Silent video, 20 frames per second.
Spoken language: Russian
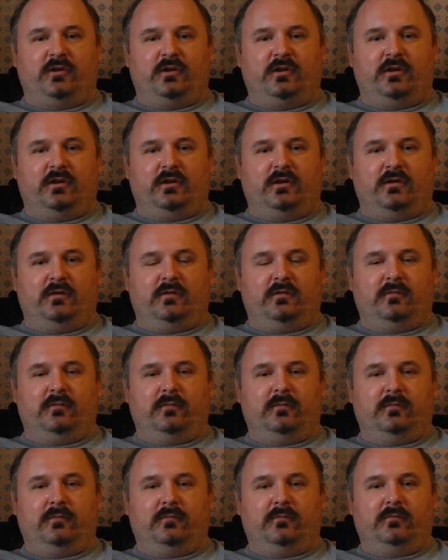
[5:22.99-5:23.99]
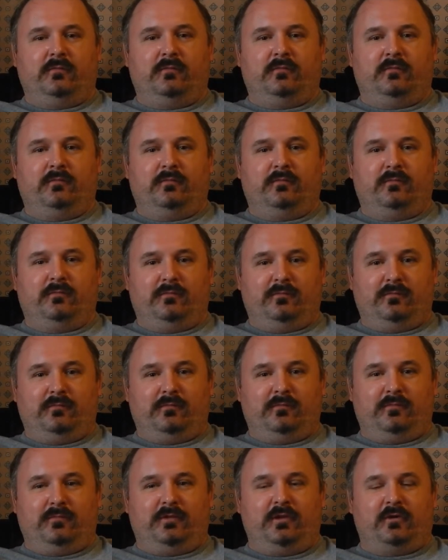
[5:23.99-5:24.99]
э,
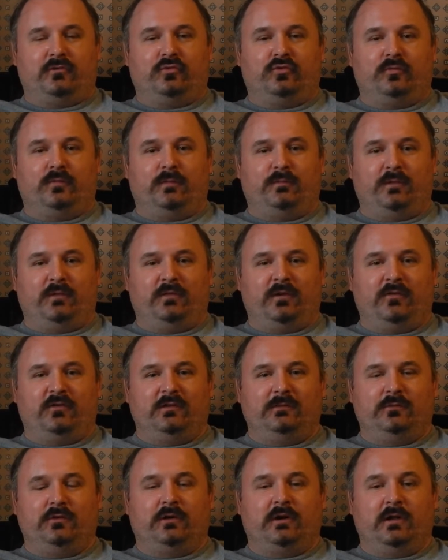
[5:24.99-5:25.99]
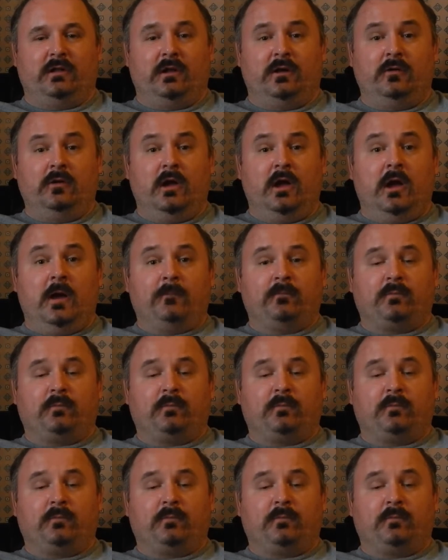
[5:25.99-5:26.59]
тех, кто подписался на мой канал,